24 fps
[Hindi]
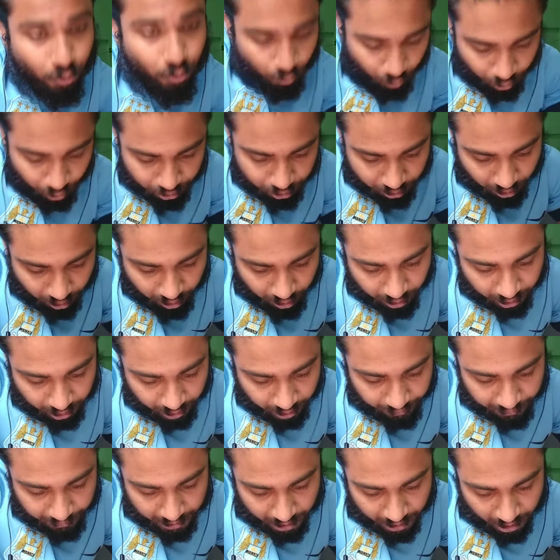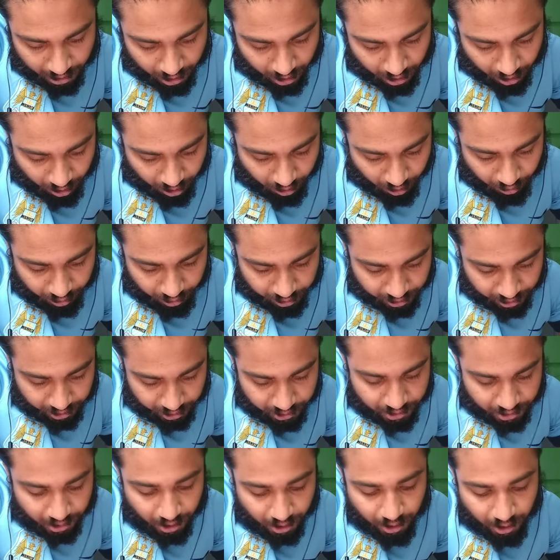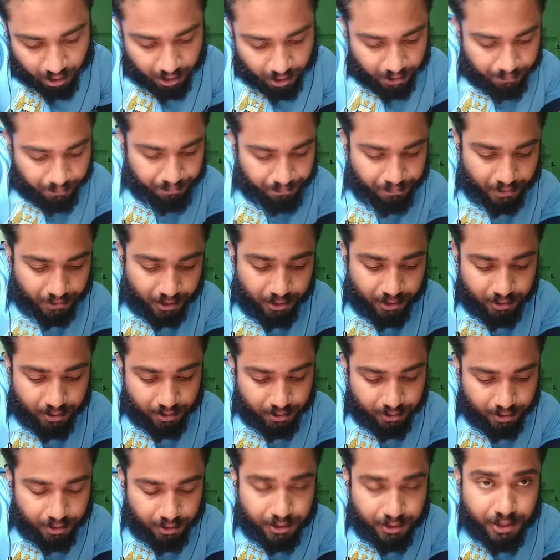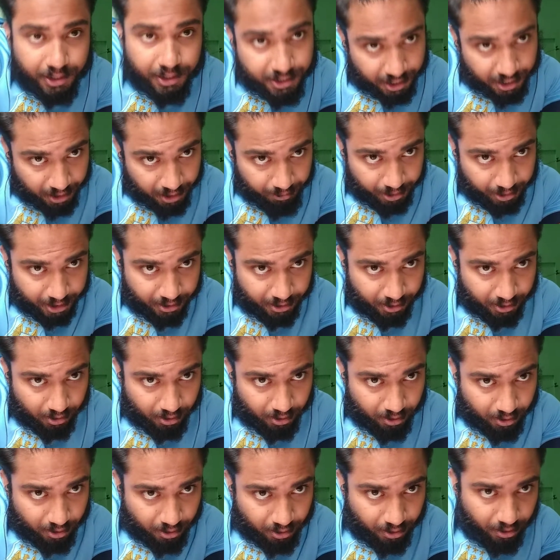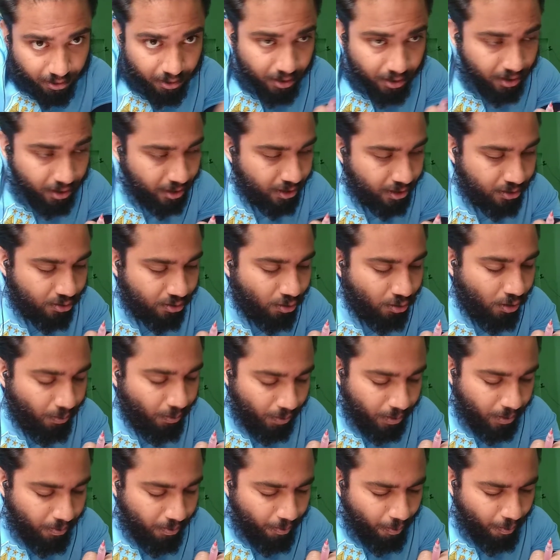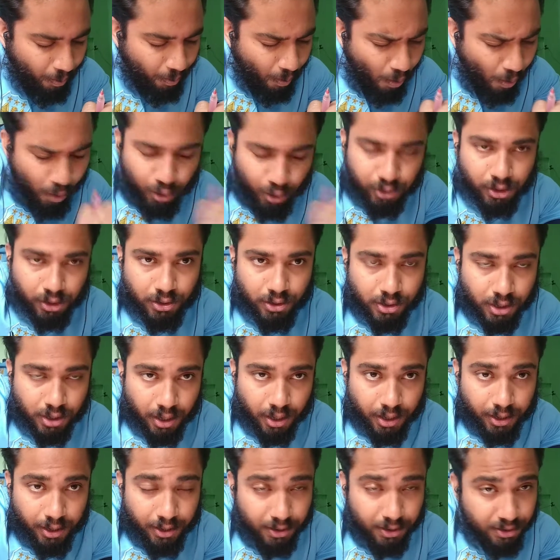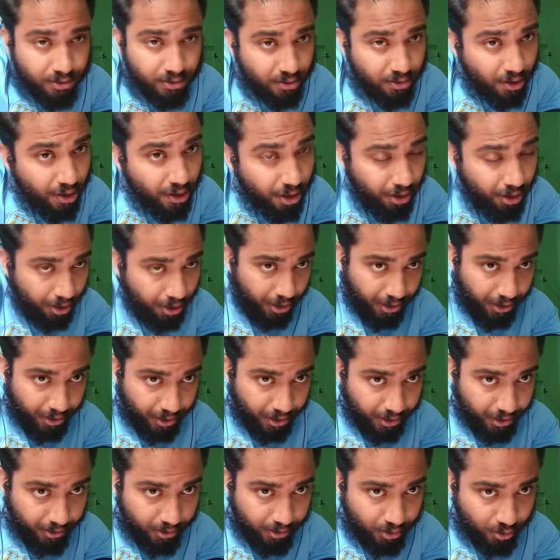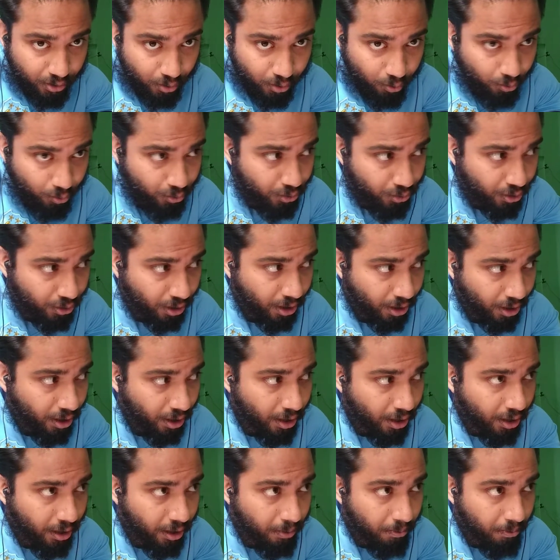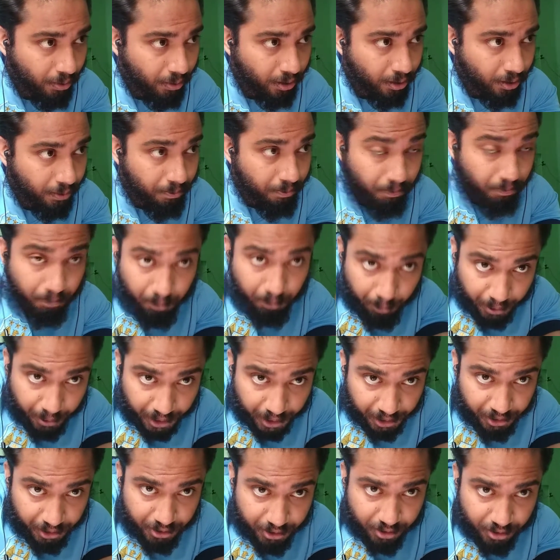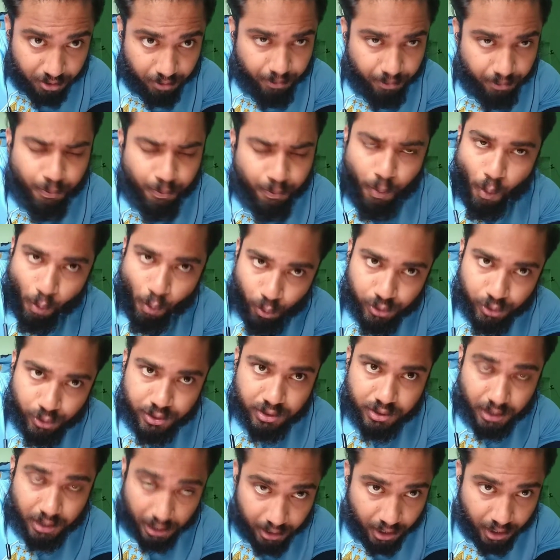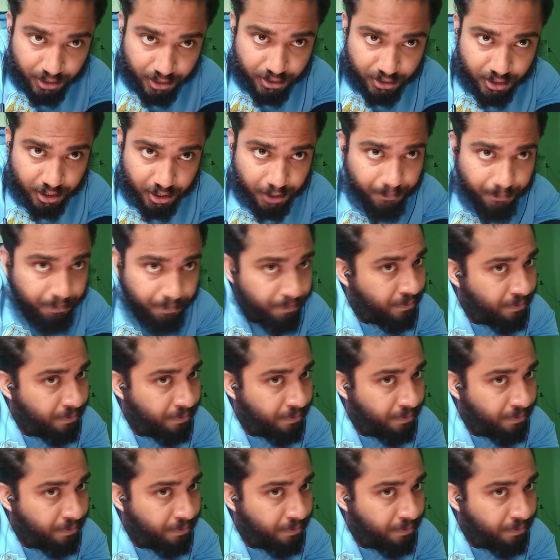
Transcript: वो सॉन्ग है और तीसरा है तीसरी मंजिल ये सॉन्ग भी बहुत अच्छा है इसके लिरिक्स उसके बीट्स बहुत ज़्यादा अच्छे हैं